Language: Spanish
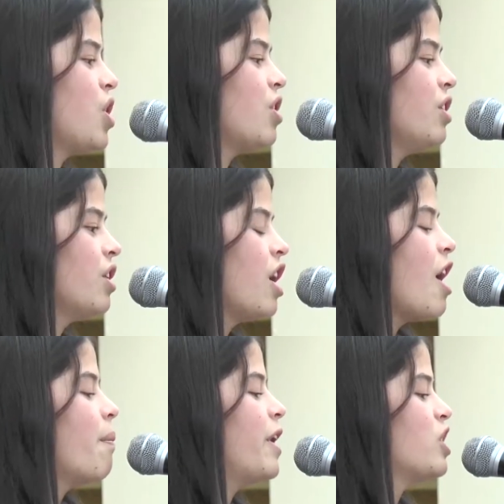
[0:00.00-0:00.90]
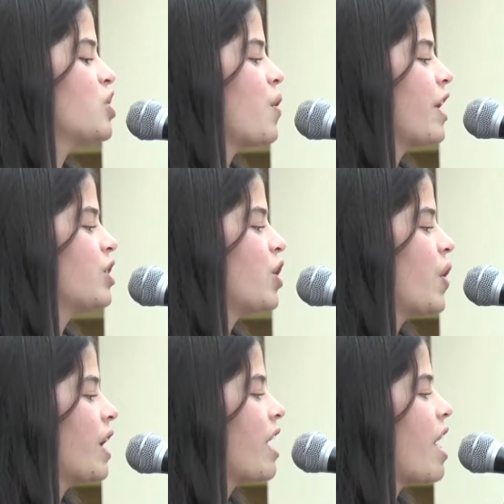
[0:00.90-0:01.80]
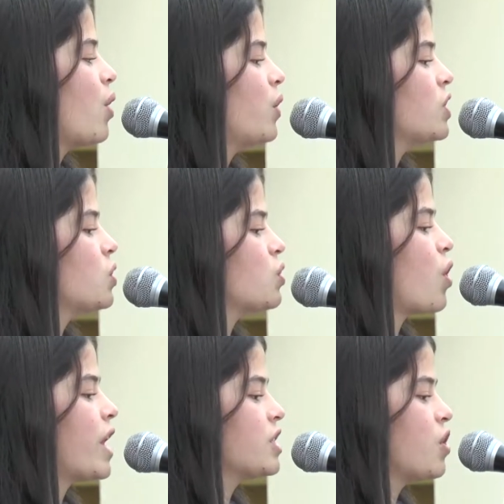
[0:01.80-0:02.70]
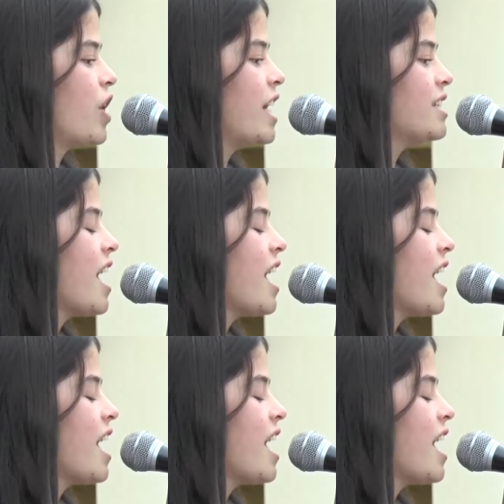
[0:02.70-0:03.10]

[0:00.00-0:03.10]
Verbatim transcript: al ser más compacto, el resultado de todo el grupo